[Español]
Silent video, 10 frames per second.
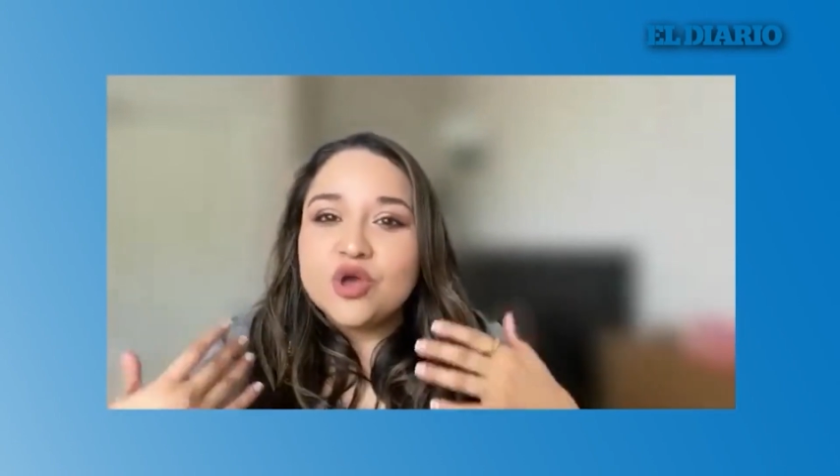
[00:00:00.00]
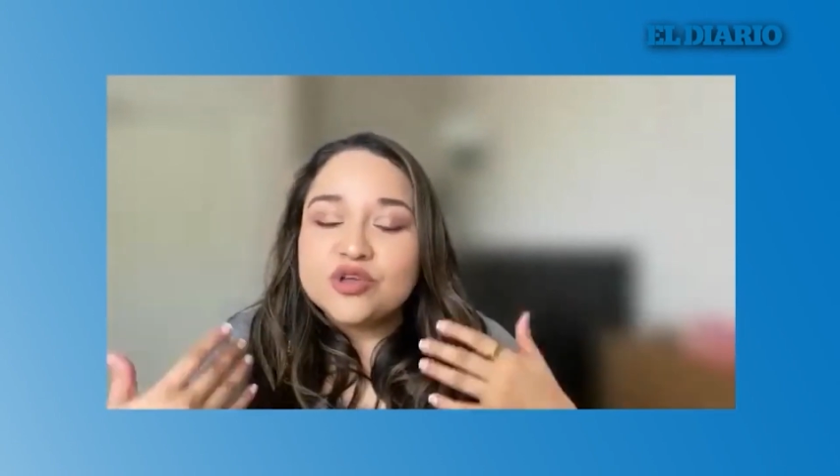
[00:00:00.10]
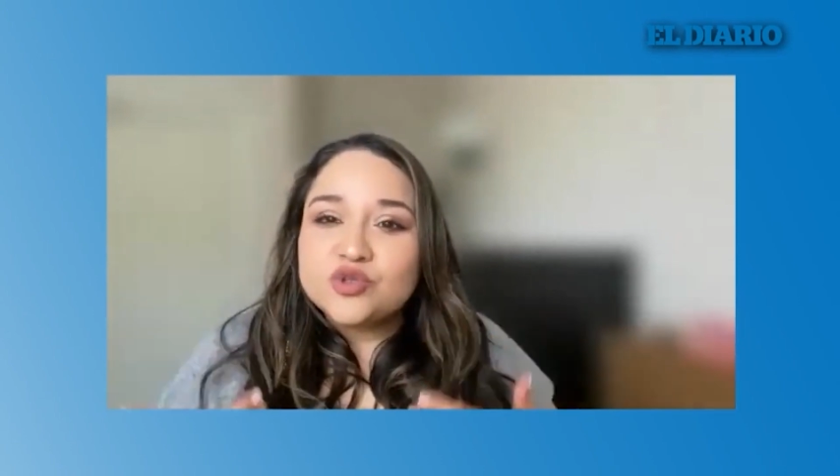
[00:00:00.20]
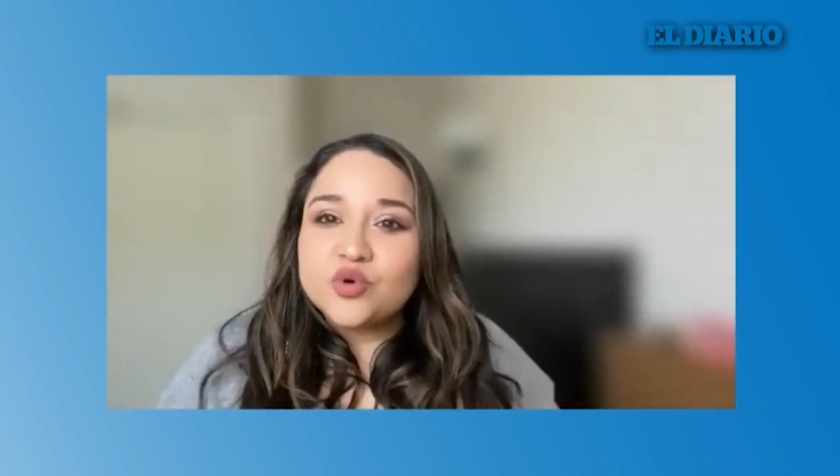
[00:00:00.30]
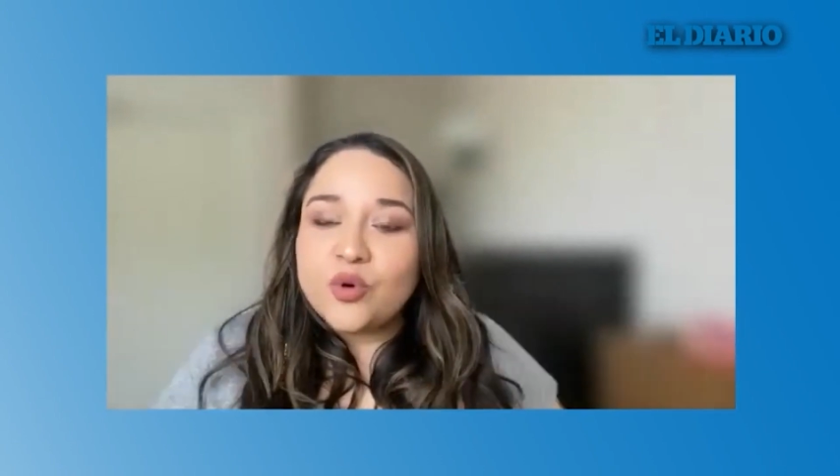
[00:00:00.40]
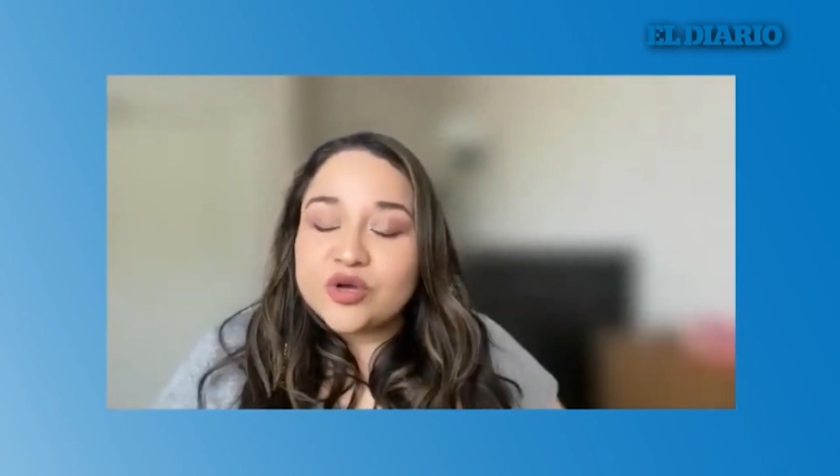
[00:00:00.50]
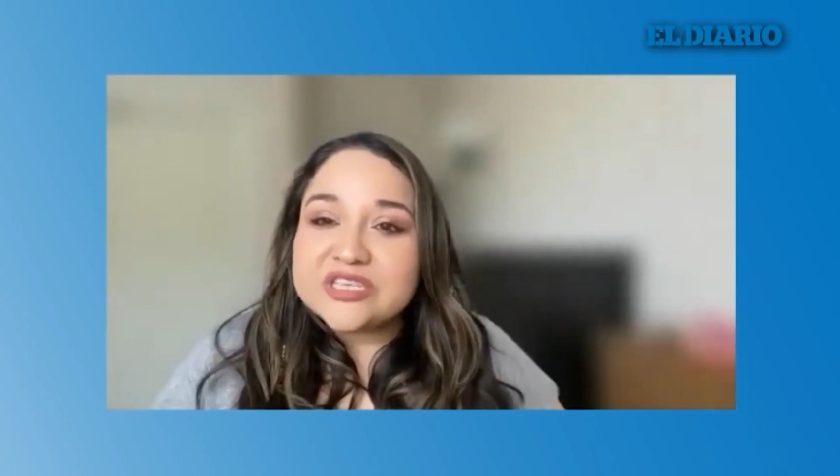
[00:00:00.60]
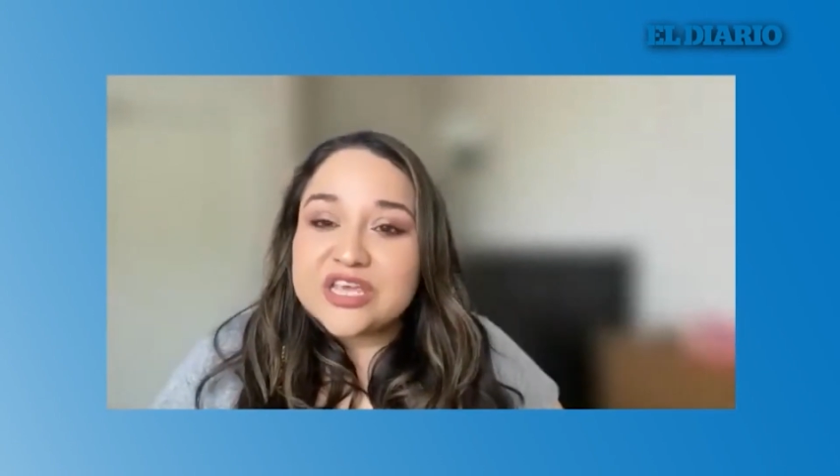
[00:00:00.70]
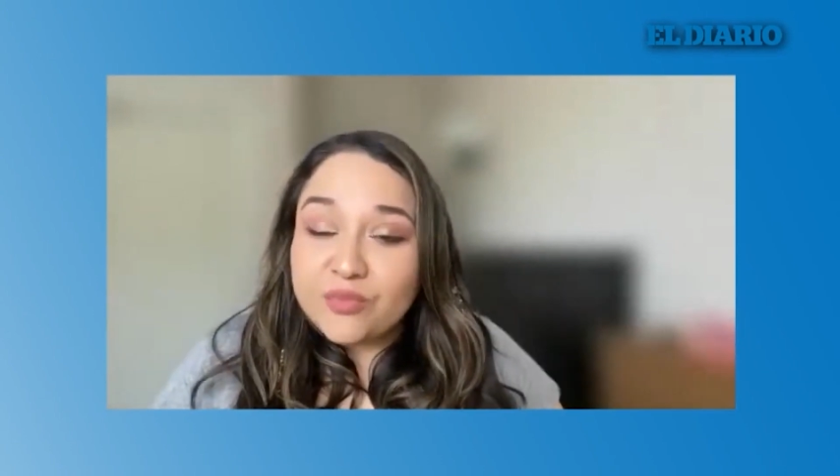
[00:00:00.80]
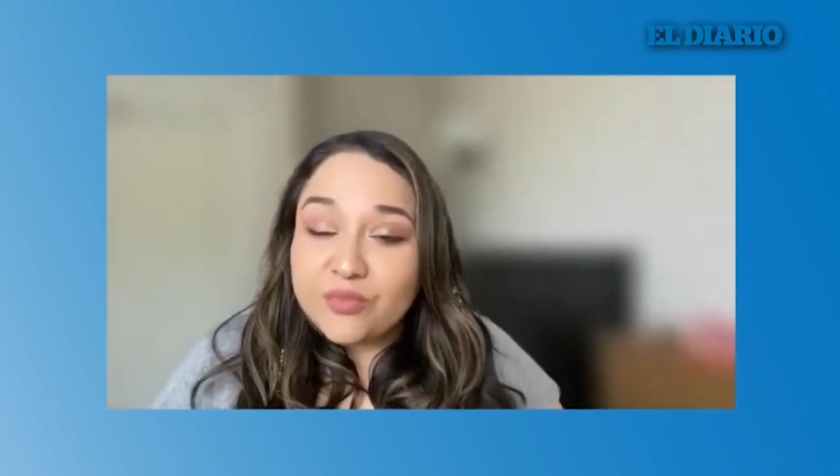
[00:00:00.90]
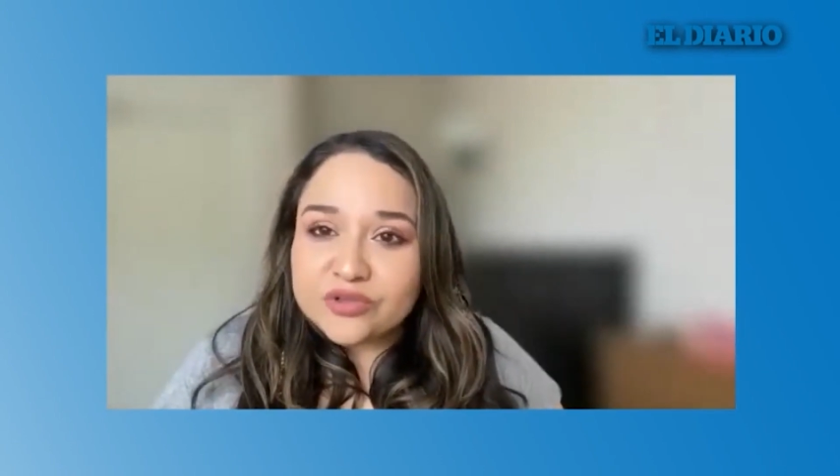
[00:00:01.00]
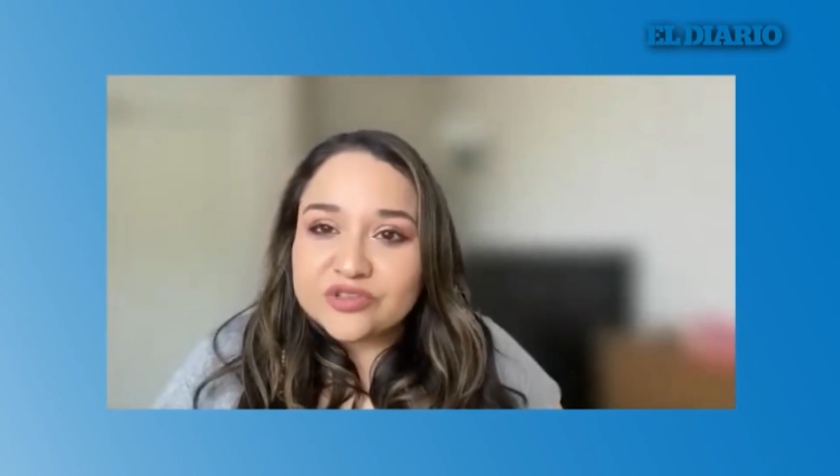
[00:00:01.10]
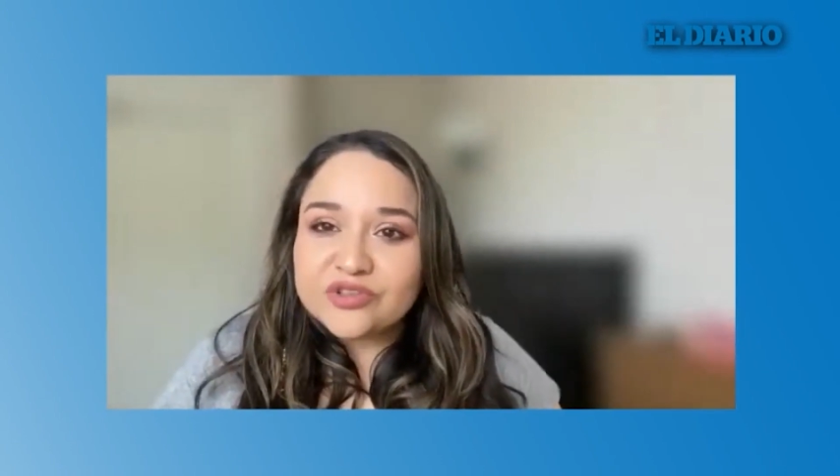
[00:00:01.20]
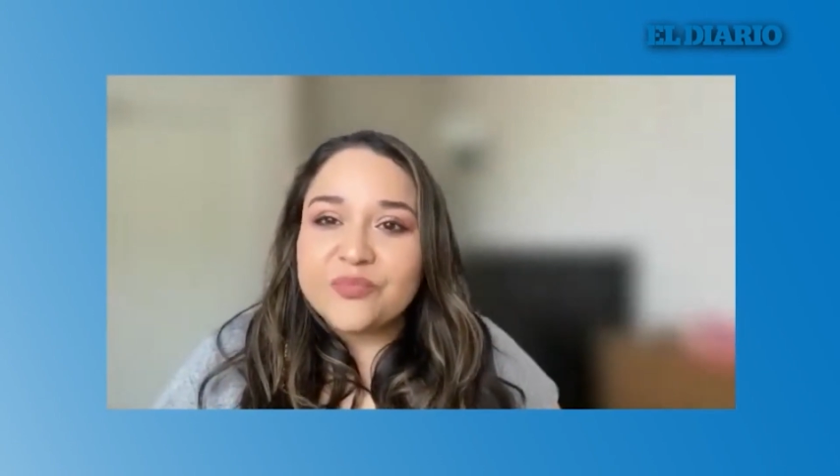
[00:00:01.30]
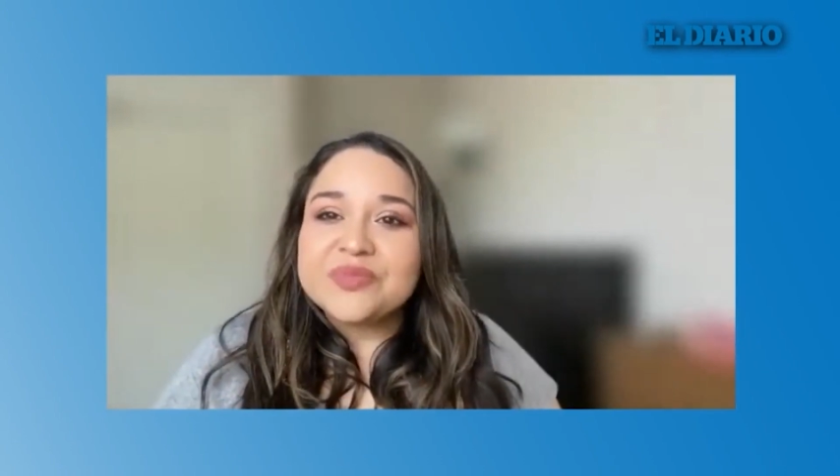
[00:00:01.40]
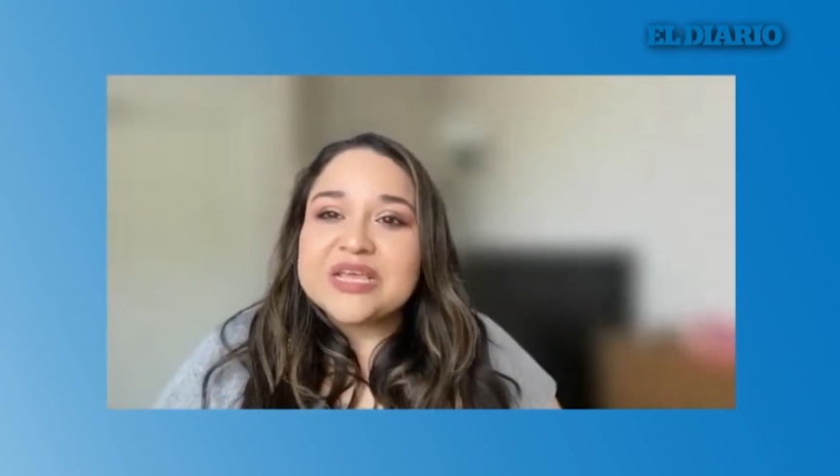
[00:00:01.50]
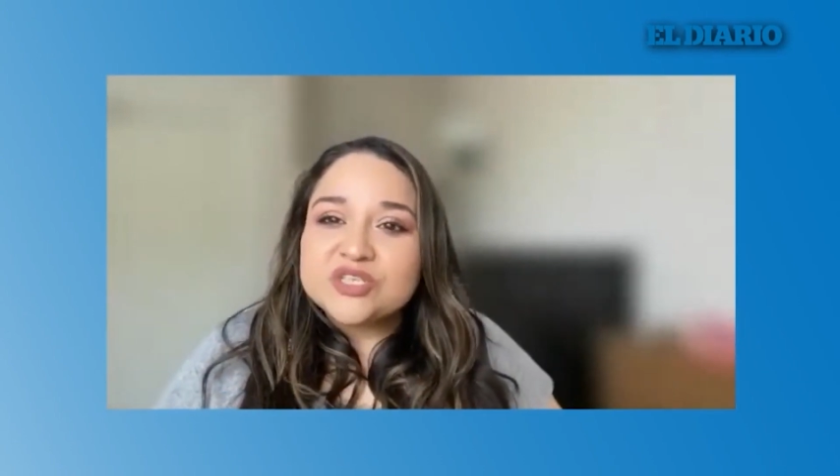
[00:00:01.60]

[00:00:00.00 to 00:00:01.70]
su voz y voto,